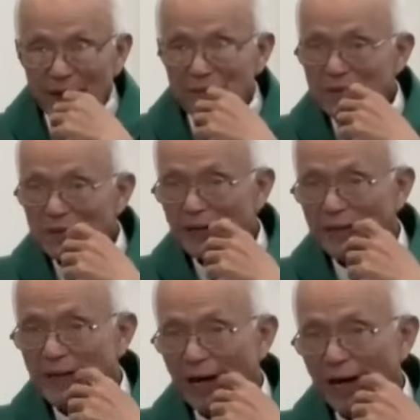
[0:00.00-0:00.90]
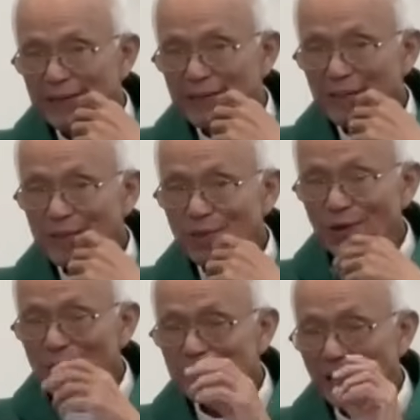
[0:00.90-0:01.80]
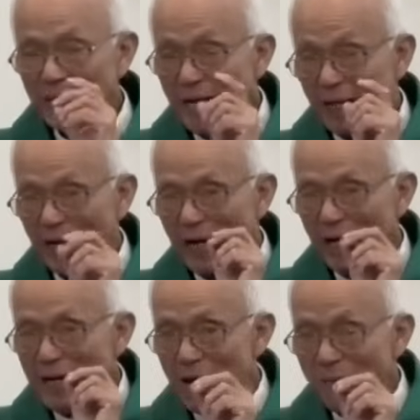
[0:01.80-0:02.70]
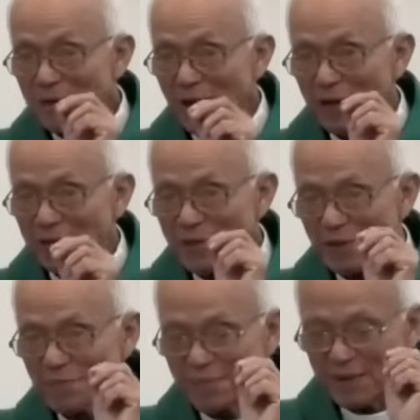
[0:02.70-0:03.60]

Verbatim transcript: ông có thể dạy khi cho nó thấy rằng là ông lời được